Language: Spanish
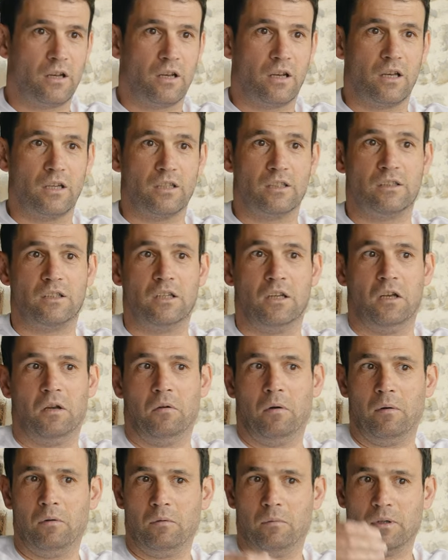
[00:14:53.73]
que esté
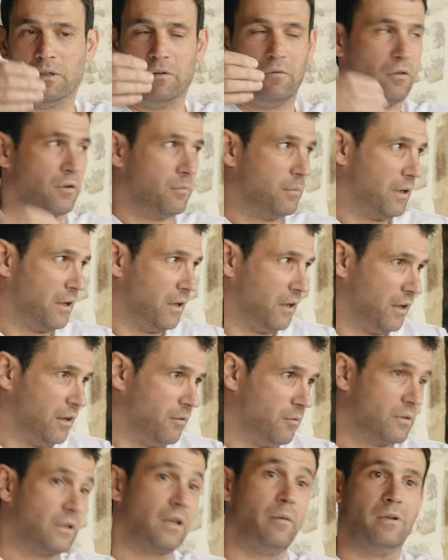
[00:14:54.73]
vamos, más en forma.
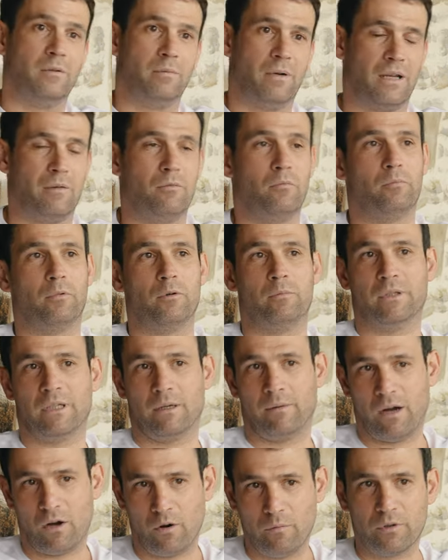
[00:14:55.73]
que También es verdad que por mi
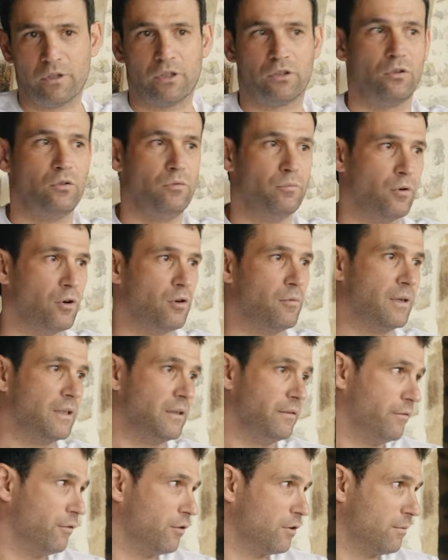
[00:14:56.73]
trabajo pues estoy un poco más
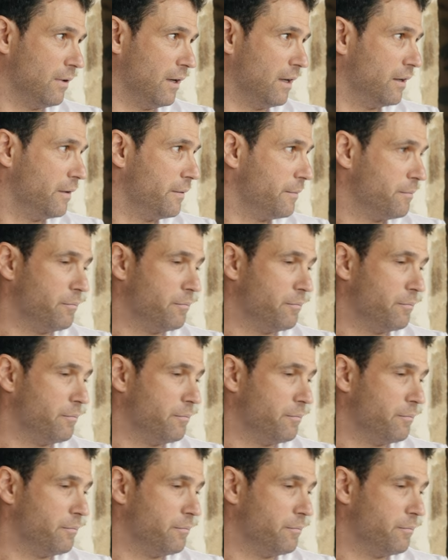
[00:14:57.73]
en forma.